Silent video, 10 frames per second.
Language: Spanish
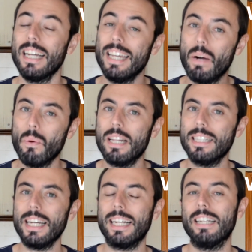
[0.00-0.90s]
Y
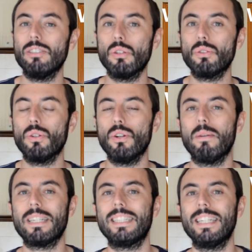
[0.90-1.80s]
acuérdate que esto solo lo
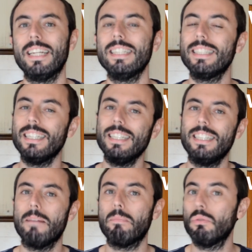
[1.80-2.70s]
vas a tener si
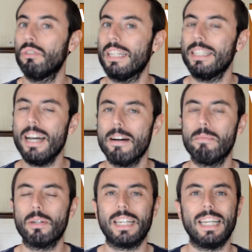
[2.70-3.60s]
te apuntas ya,
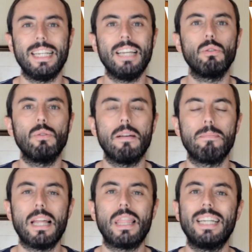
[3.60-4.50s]
porque es unas
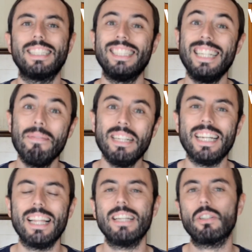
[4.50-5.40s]
plazas
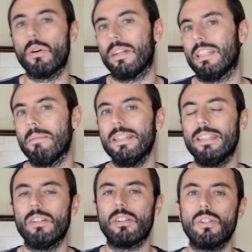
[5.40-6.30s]
limitadas,
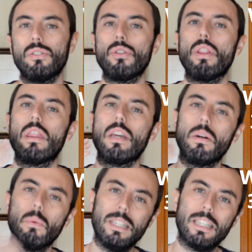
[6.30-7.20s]
concretamente lo que son son
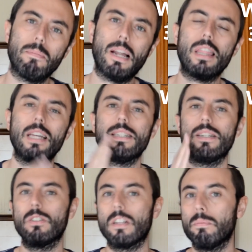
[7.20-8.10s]
50 plazas,
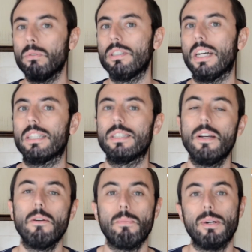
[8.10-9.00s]
si no te apuntas
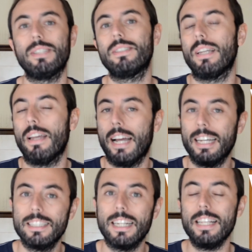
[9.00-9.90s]
pues se
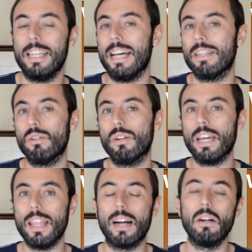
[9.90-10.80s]
gastan ya solo
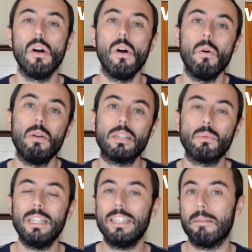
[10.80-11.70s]
quedan unas
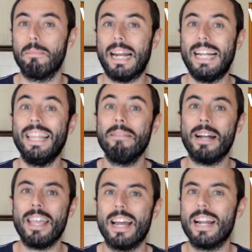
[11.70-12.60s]
cuantas para el de
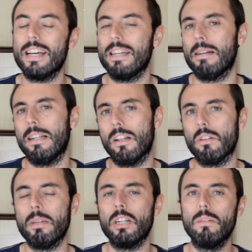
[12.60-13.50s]
mañana y el del
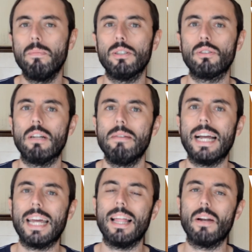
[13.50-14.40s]
domingo pues
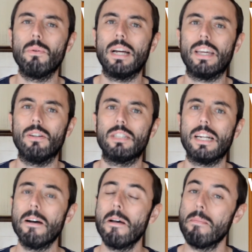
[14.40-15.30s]
todavía queda alguna que
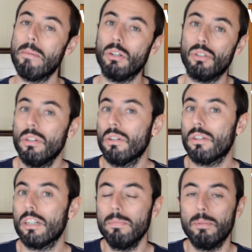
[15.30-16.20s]
otra, pero si no
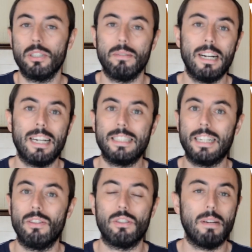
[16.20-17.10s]
corres pues se van
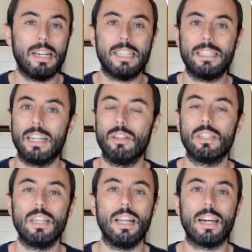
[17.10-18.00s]
gastando, se van gastando
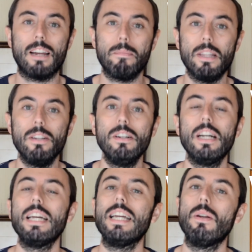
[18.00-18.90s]
así de rápido
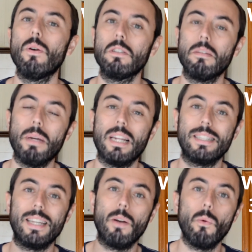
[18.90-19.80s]
y luego te
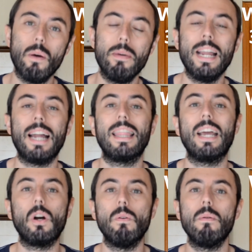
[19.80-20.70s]
pierdes el webinar
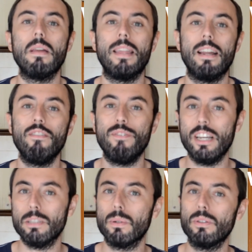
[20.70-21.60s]
de cómo vender en
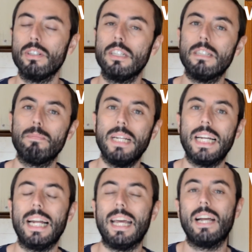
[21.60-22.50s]
Facebook donde te
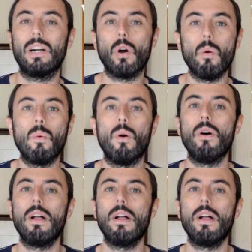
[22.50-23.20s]
explicaré cómo